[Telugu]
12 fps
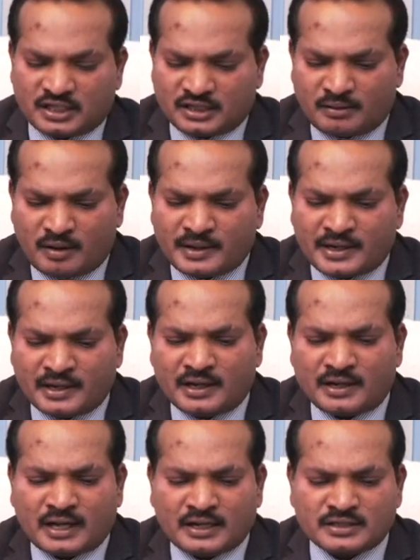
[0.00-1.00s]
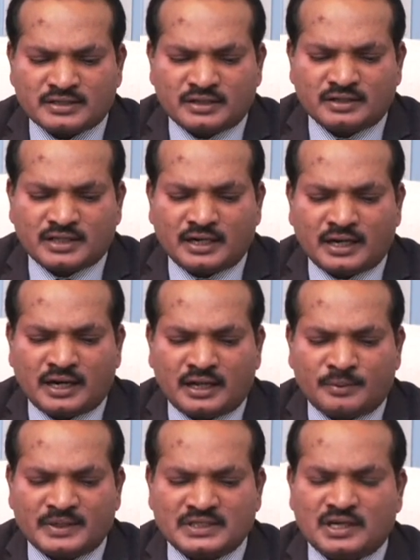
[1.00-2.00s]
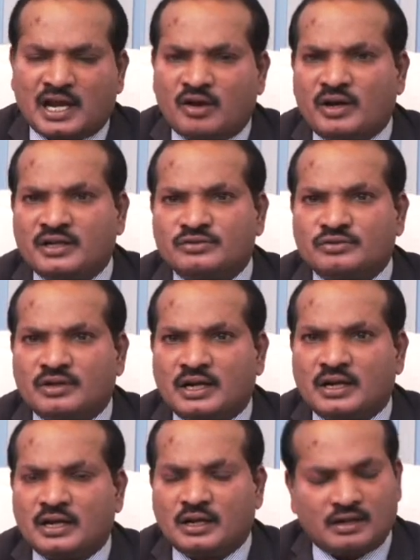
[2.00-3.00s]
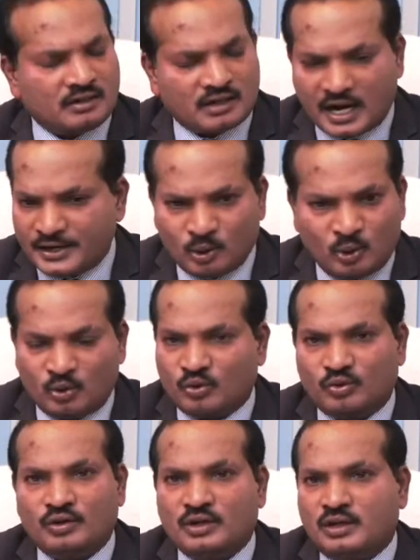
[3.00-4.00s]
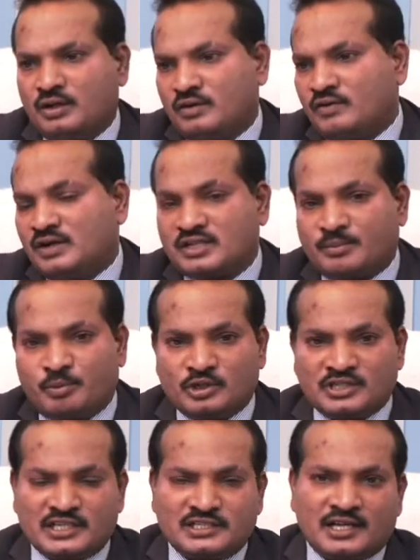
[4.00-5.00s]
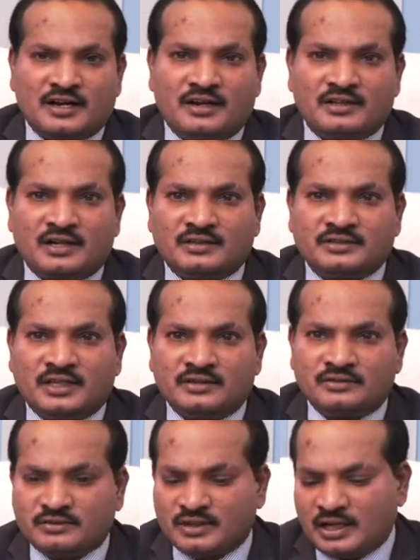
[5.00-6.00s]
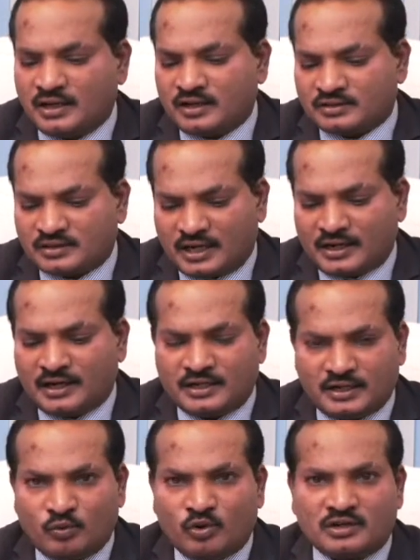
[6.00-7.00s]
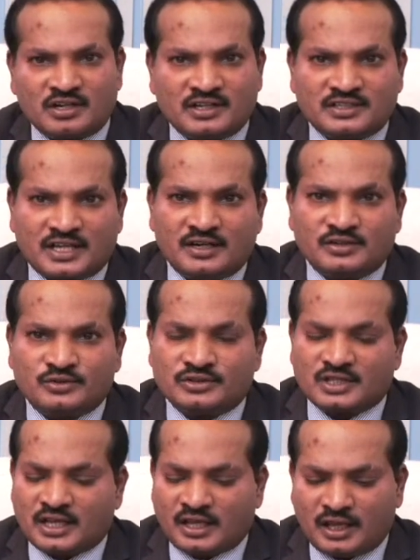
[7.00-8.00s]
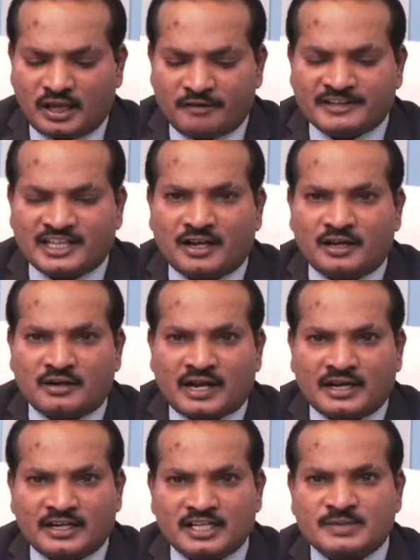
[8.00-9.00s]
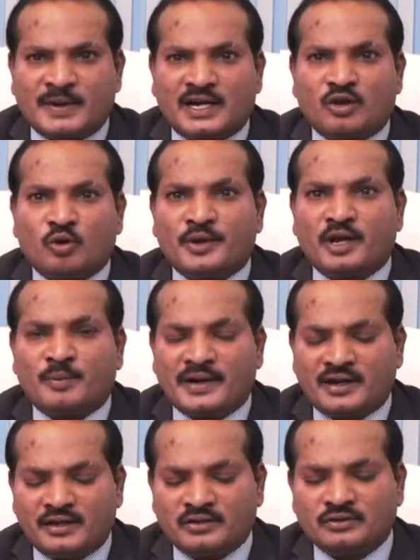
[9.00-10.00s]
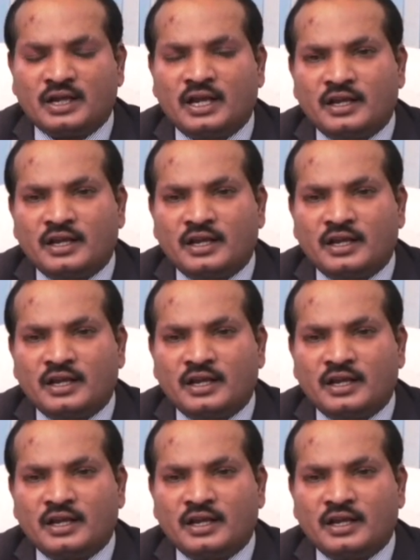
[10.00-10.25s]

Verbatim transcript: చంద్రబాబు నాయుడు గారి అరెస్టుని తెలంగాణ ప్రజలు ఆహ్వానిస్తున్నారా ఐ డోంట్ నో వాళ్ళు సపోర్ట్ చేశారా లేదా నాకు తెలీదు తెలంగాణ ఈ ఓటింగ్ సరళి చూస్తే ఏ విధంగానూ కాంగ్రెస్ పార్టీకి ఉపయోగపడలేదు